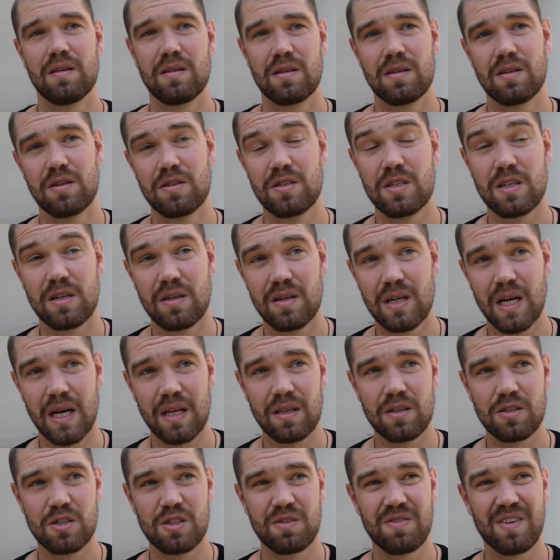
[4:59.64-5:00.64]
To, czego
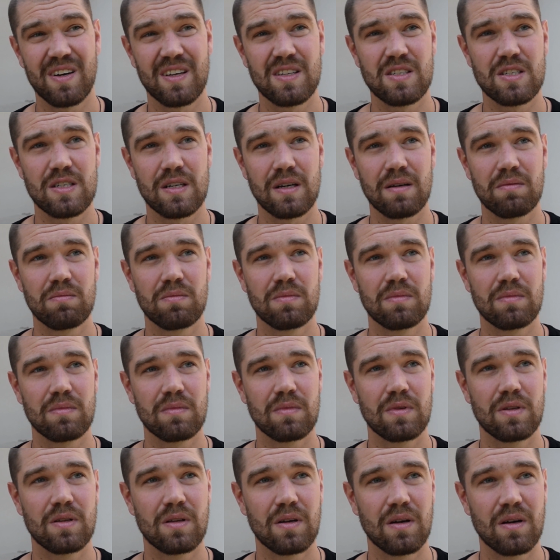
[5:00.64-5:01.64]
ja doświadczam,
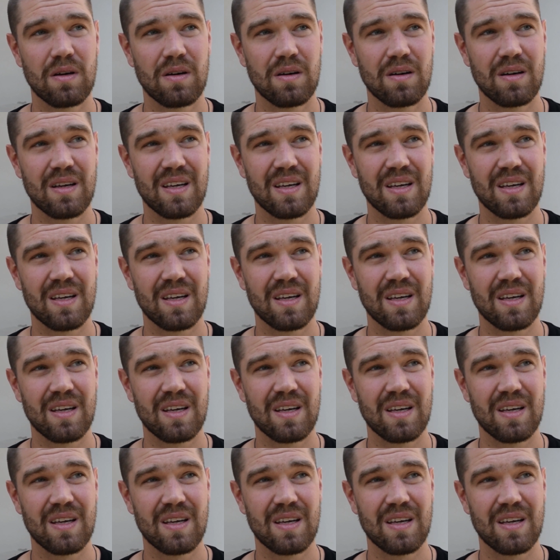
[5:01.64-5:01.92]
to